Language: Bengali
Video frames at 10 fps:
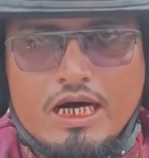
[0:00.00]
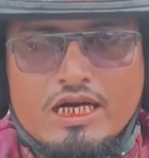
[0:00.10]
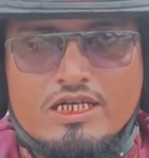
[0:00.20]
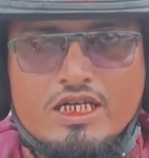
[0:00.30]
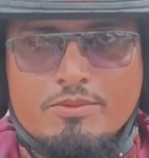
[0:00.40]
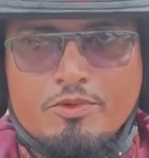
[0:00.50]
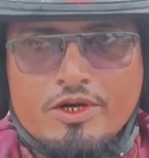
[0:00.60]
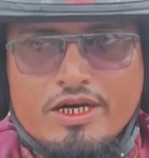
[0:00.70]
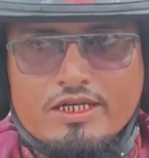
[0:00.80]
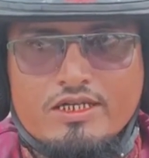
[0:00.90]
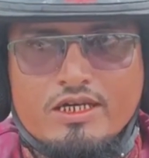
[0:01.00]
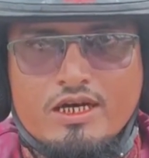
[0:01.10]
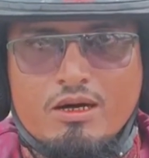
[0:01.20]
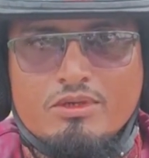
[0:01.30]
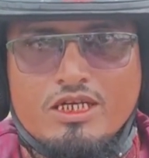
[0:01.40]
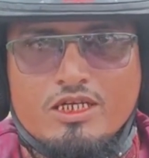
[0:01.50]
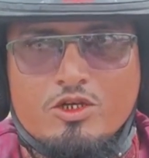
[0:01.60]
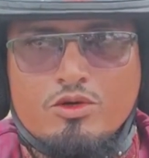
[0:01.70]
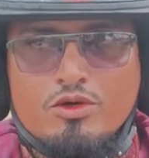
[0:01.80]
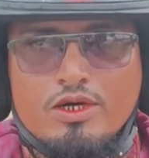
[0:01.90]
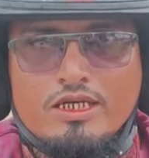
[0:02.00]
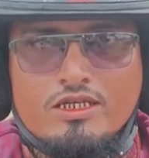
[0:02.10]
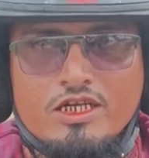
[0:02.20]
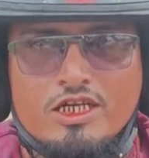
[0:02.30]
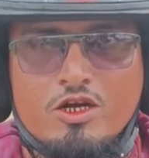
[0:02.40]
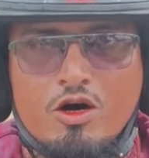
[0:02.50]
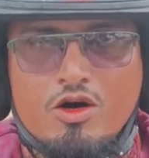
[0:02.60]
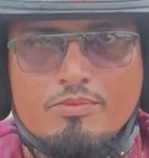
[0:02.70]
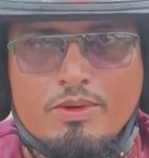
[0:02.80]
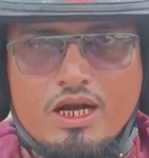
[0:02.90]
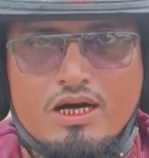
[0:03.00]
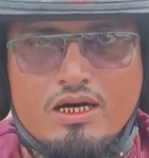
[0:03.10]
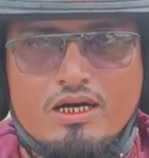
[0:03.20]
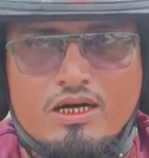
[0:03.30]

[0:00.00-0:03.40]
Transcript: গাড়ি নিয়ে পড়ে গেছে আমি নিজেও অ্যাক্সিডেন্ট হওয়ার পালা